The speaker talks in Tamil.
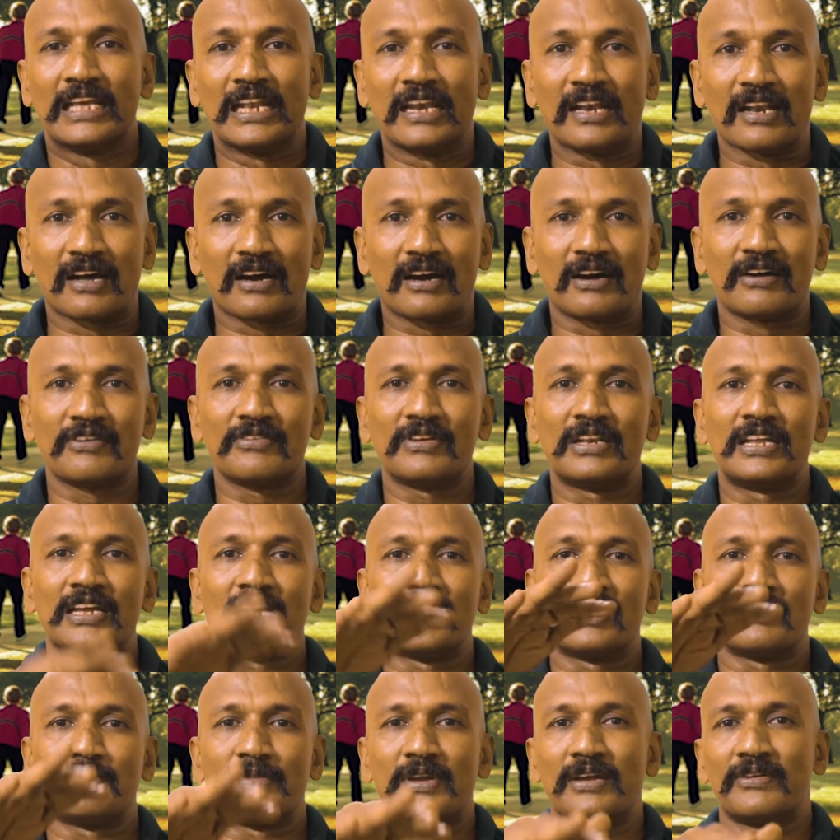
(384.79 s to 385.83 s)
எல்லா
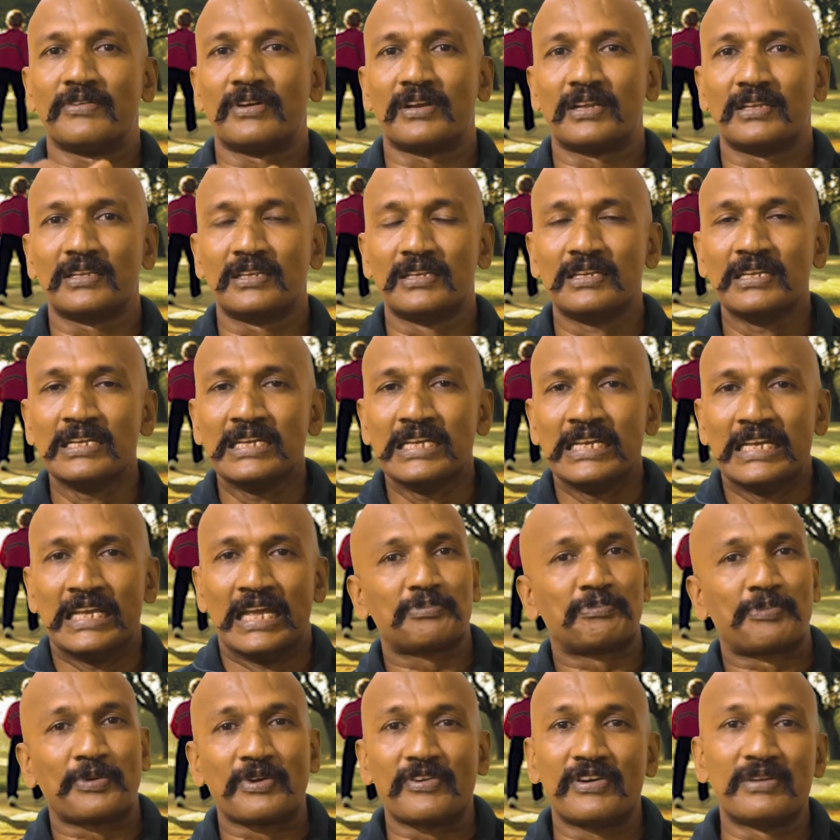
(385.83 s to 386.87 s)
வலிகளுமே வருது
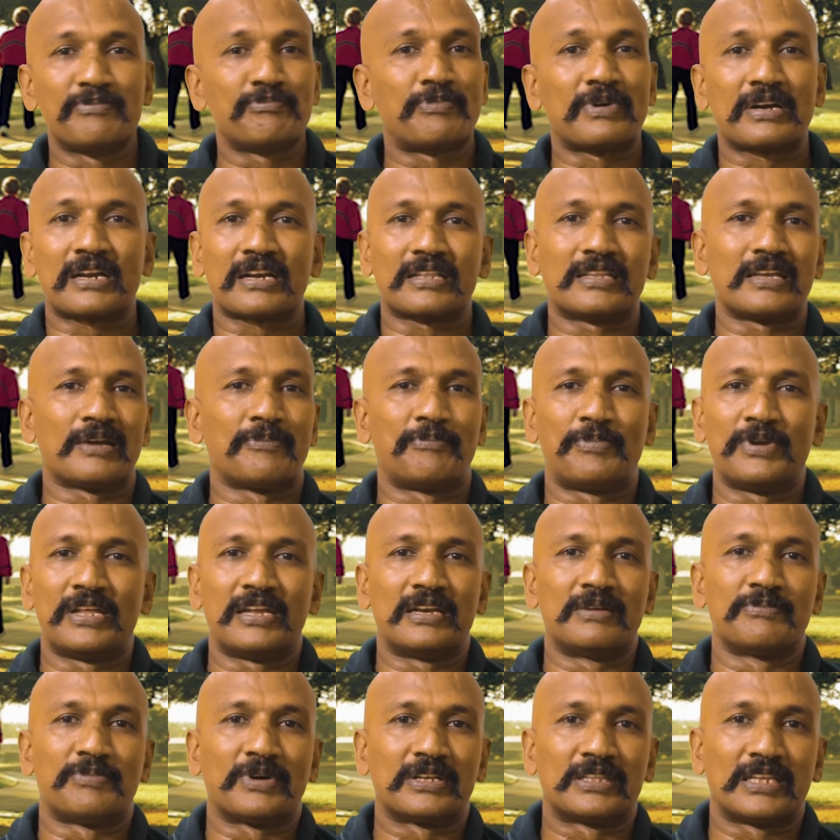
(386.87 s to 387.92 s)
ப்ரிவென்ட் பண்ணுறது
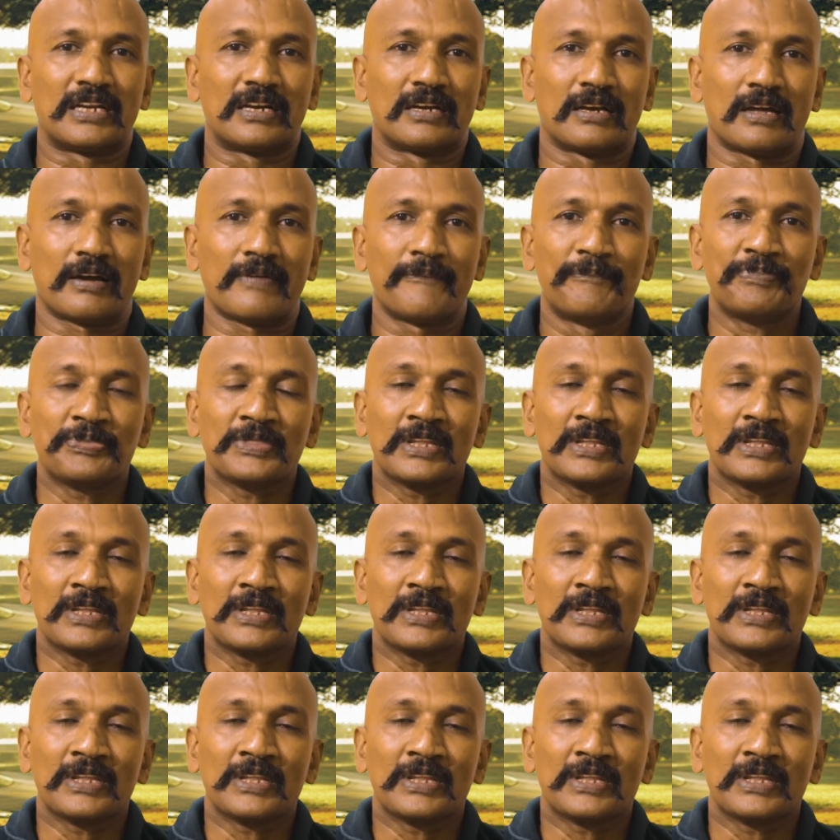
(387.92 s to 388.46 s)
எப்படின்னு பார்த்தீங்கன்னா